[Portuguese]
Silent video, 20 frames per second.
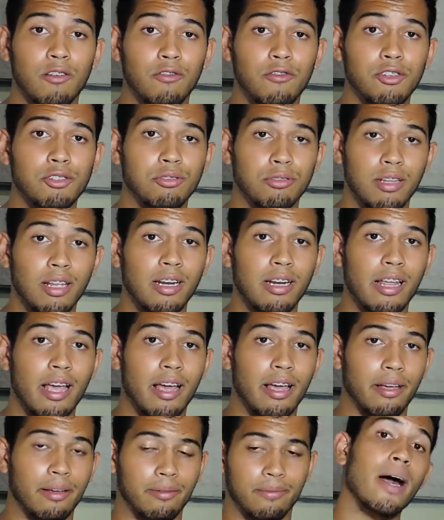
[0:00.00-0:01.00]
O vídeo
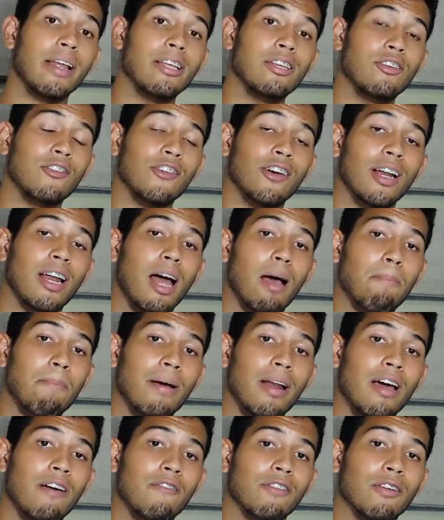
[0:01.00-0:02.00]
dele é Parei de falar
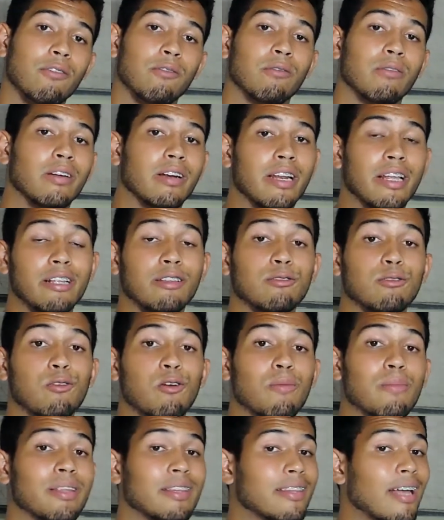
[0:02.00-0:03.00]
palavrão, lendo
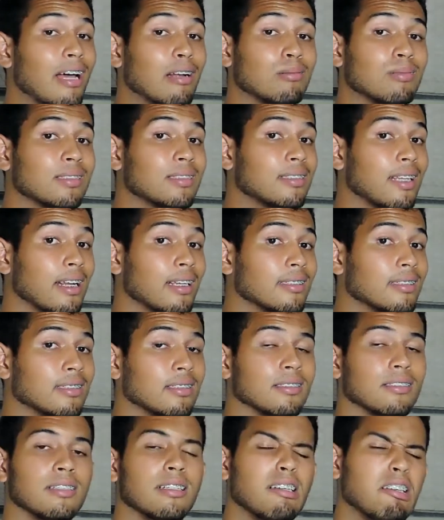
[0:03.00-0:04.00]
comentários
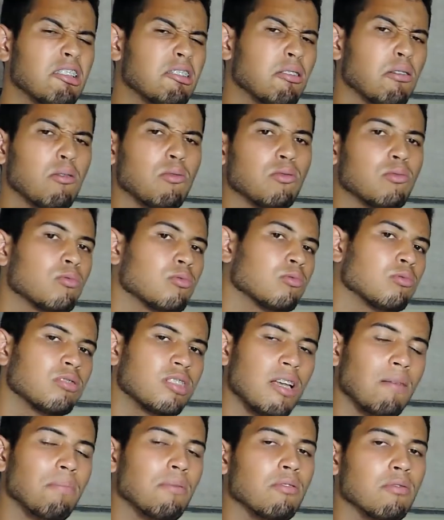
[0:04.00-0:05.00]
13. Então,
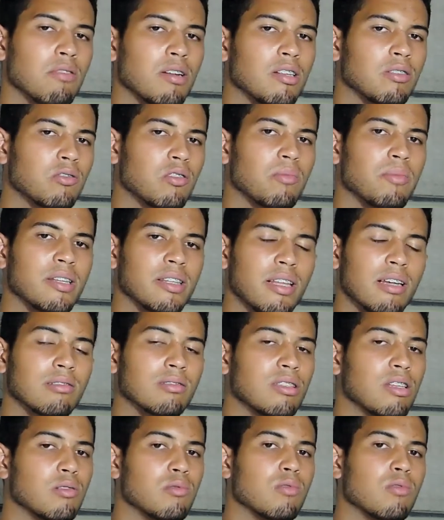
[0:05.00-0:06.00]
sempre no Lendo
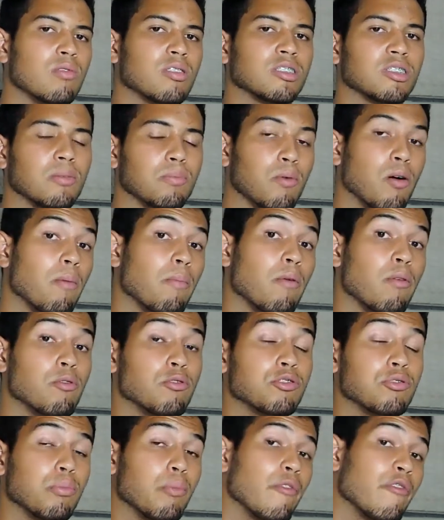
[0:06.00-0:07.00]
Comentários tem alguma coisa boa. Meu
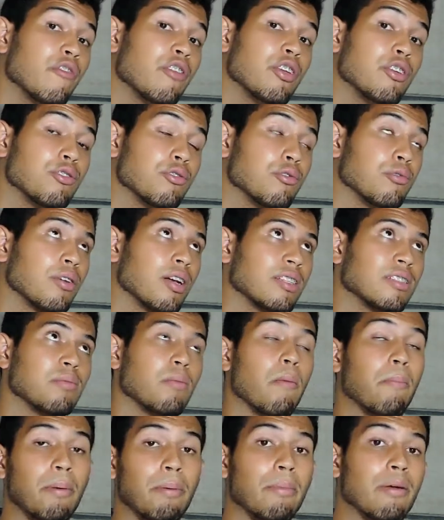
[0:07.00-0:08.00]
último vídeo, quer
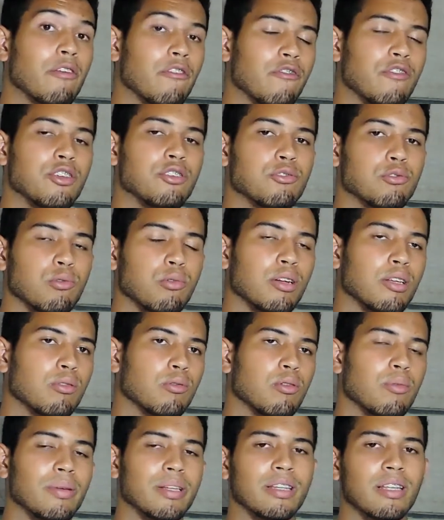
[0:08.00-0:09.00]
dizer, meu primeiro vídeo do
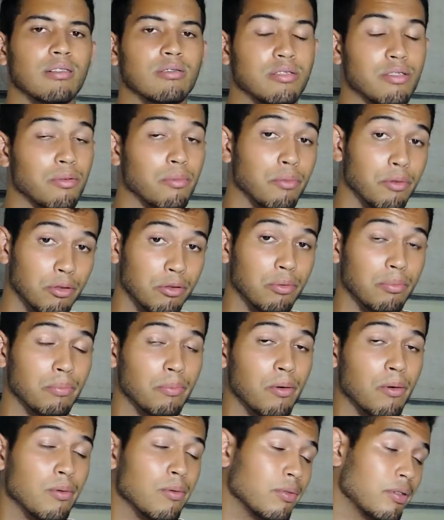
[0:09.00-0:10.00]
Lendo Comentários deu muito
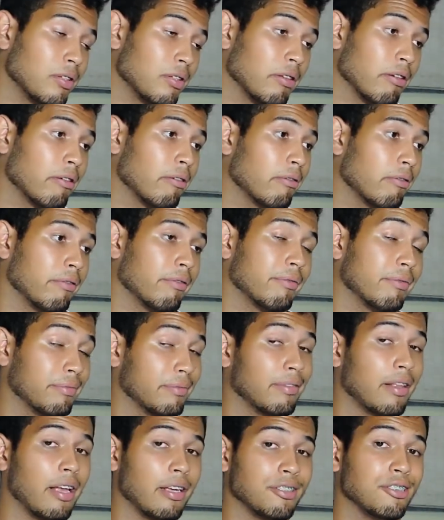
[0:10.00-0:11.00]
bom, então,
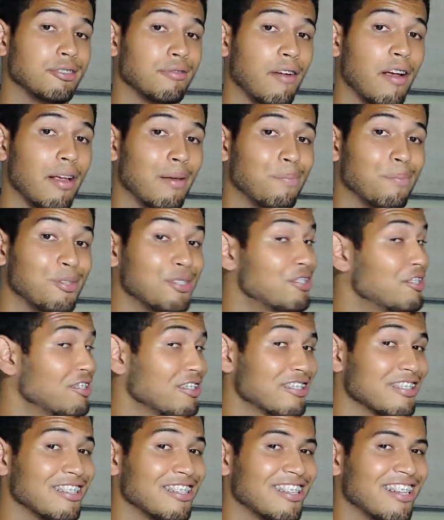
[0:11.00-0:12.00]
né, a gente vai
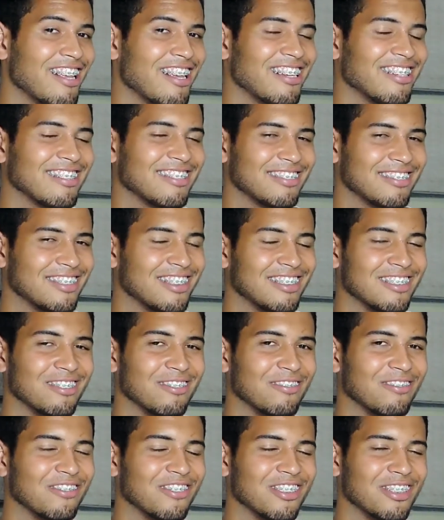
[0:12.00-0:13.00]
repetir isso aí, né? Vocês
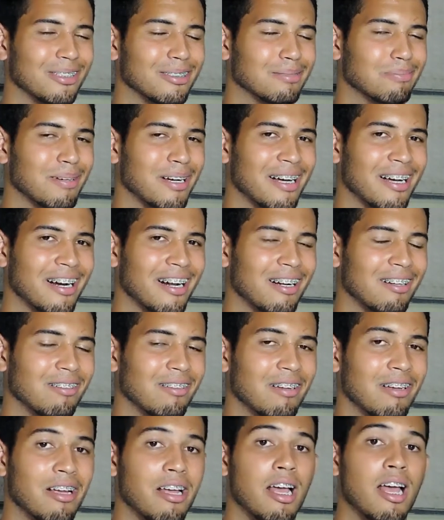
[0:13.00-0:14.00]
são fodas pra
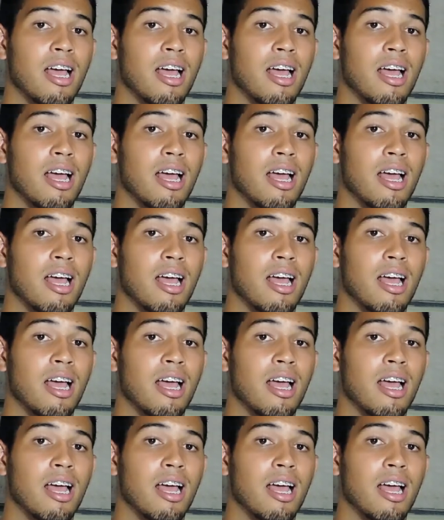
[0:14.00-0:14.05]
caralho.